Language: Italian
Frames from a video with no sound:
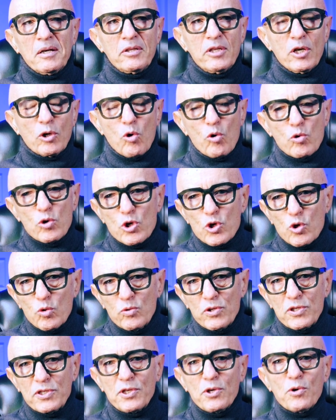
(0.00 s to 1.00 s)
di
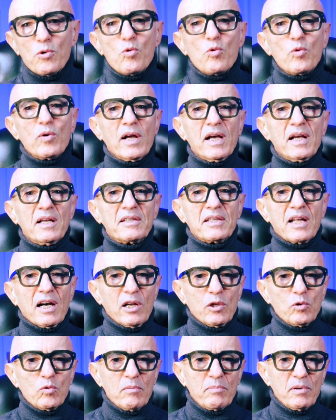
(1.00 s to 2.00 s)
congiunzione tra
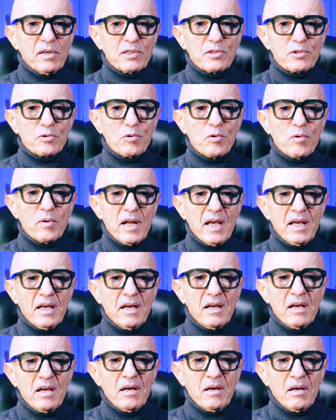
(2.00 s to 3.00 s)
le due persone,
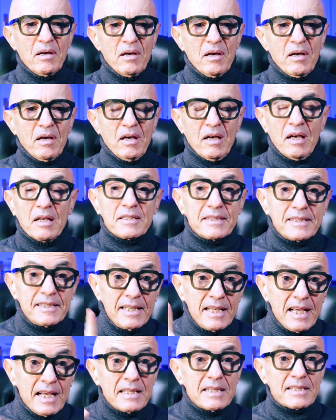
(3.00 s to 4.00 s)

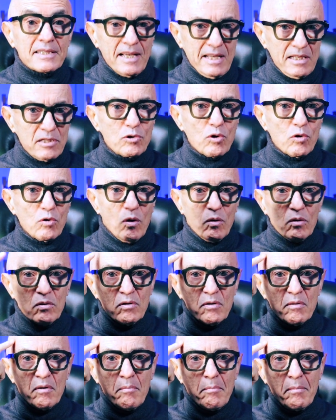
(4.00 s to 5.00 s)
sia in senso
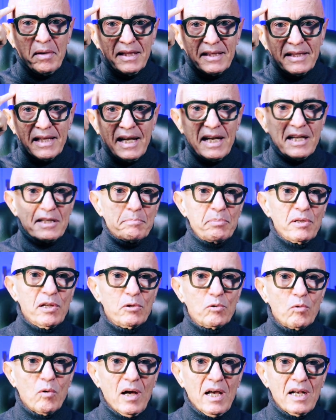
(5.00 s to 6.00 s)
mentale e
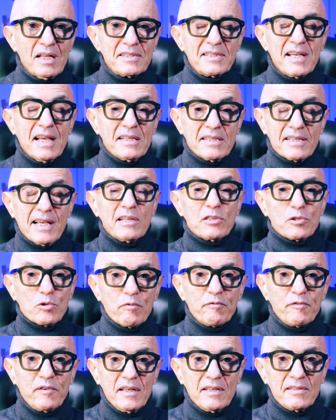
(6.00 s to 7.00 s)
spirituale, sia in
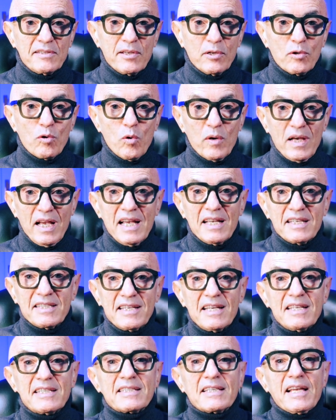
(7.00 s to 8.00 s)
senso fisico,
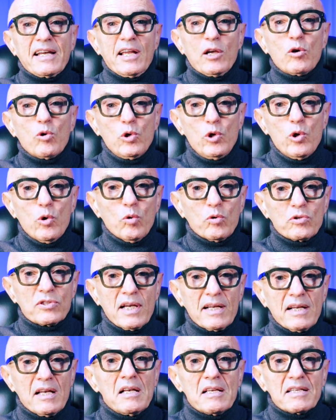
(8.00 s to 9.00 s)
esista
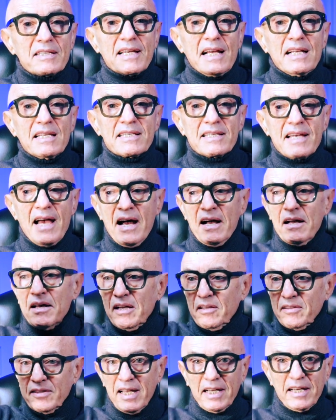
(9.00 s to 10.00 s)
rigogliosa, senza
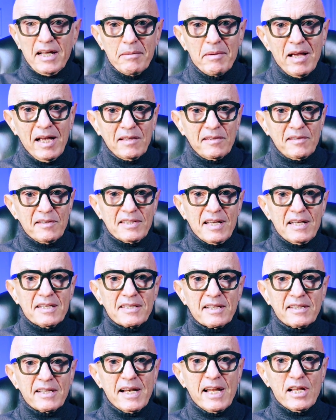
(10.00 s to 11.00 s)
decrementi,
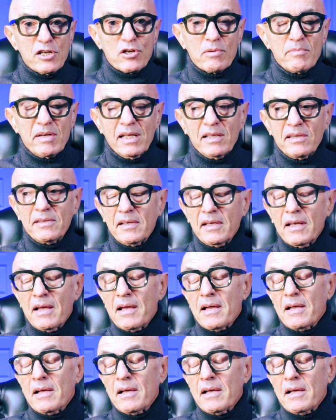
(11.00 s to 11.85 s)
senza danneggiamenti,